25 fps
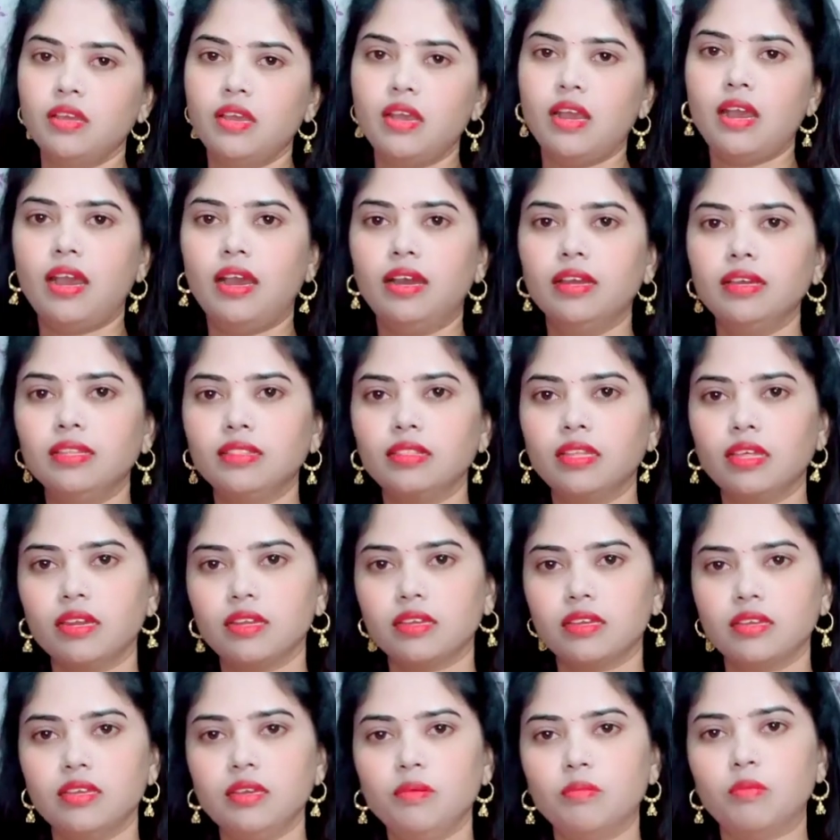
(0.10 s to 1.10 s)
హాయ్
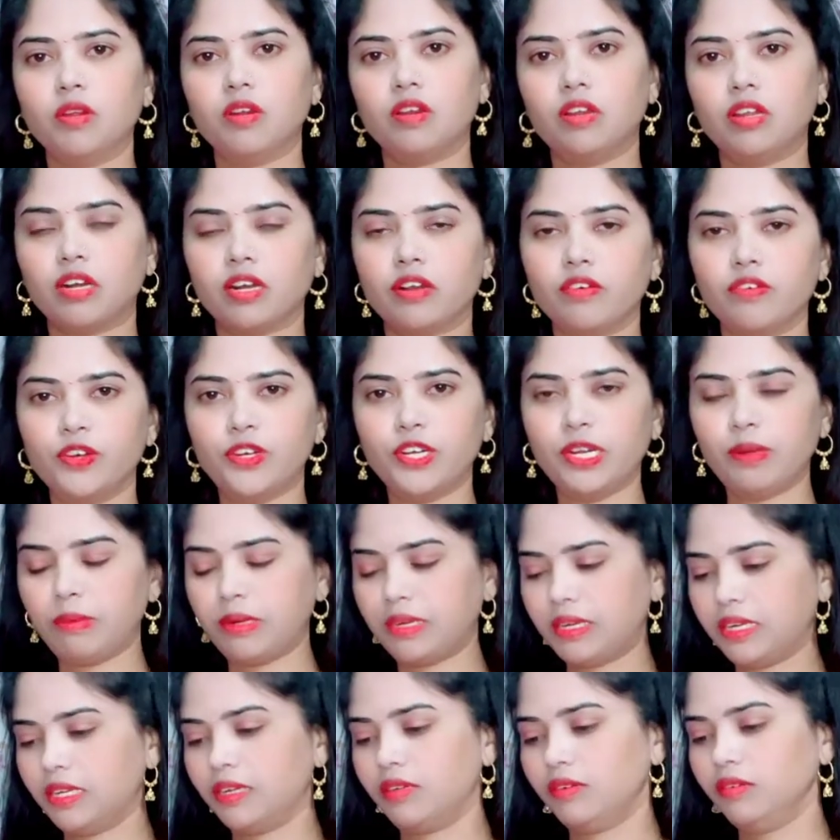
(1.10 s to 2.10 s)
అందరికి మొన్న ఒక వీడియో
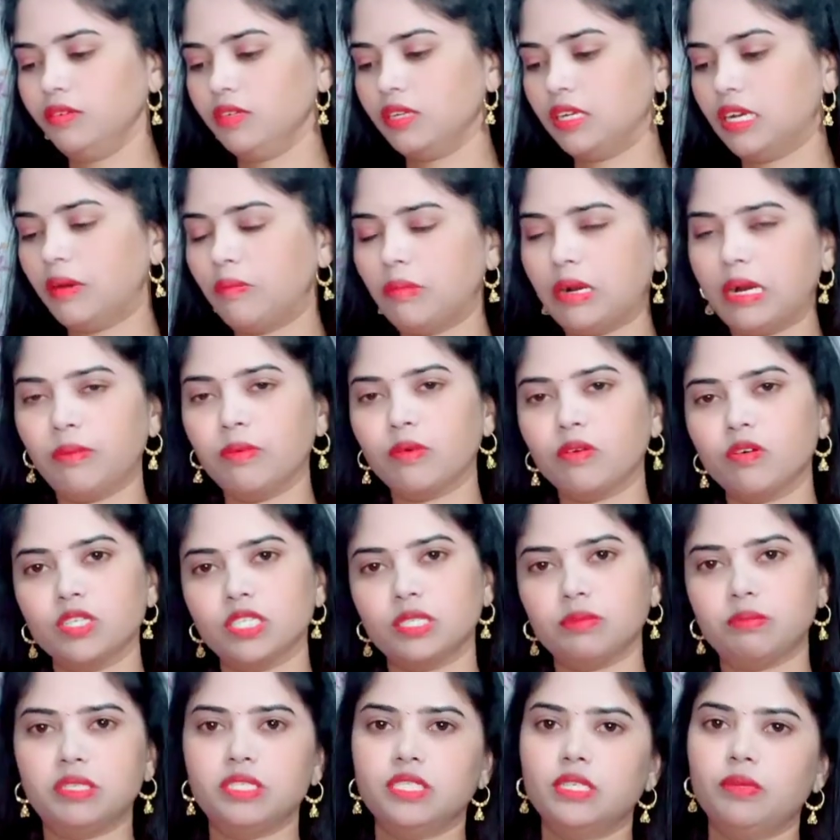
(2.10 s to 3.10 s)
పెట్టాను ఇలా బాబు
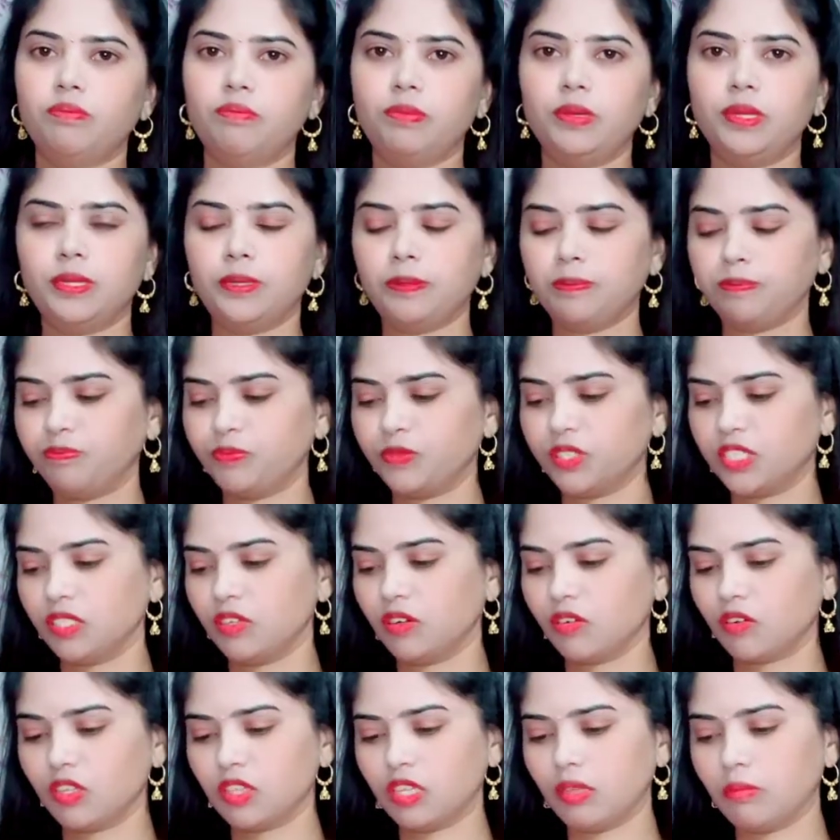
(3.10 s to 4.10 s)
కోసం అని చెప్పి
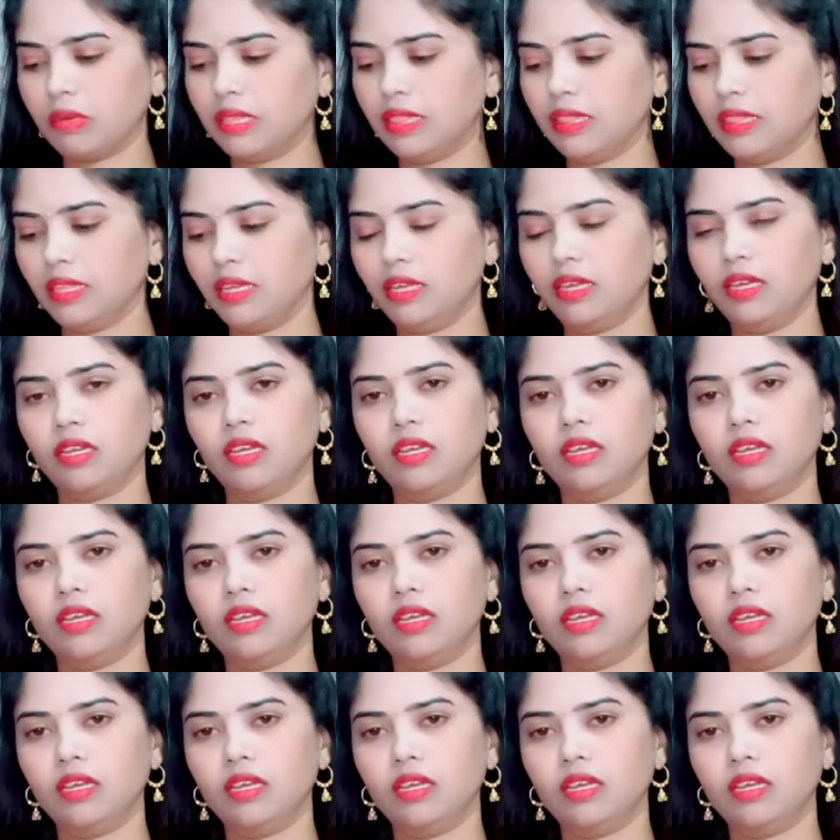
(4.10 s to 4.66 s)
కొంతమంది